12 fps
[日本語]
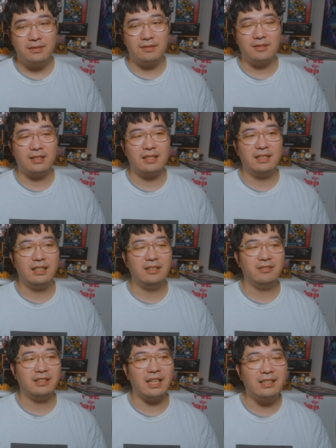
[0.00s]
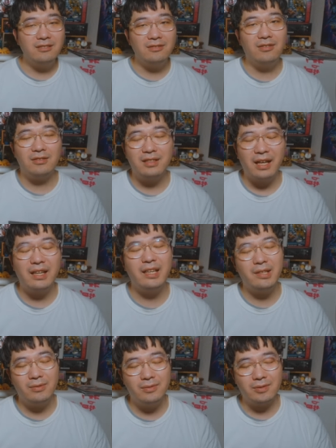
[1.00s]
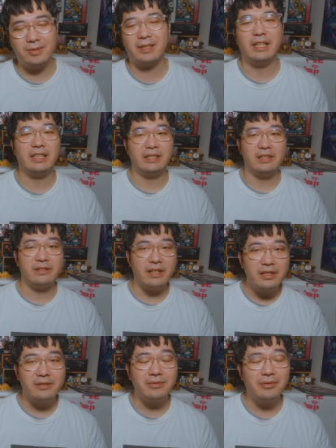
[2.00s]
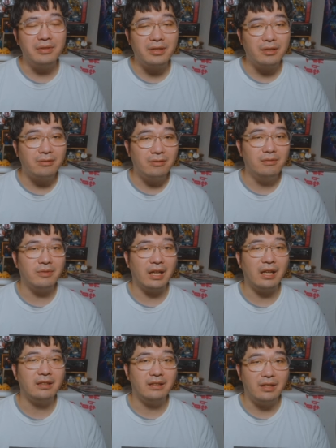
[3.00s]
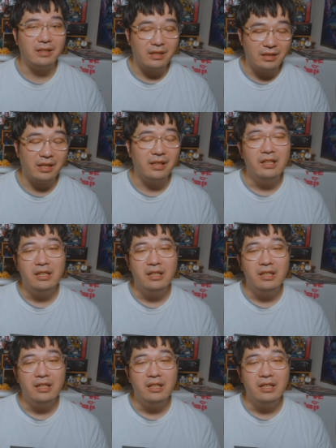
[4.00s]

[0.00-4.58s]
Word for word: そのさっきの逆の対位法の使い方ですねそういったところもやってきてて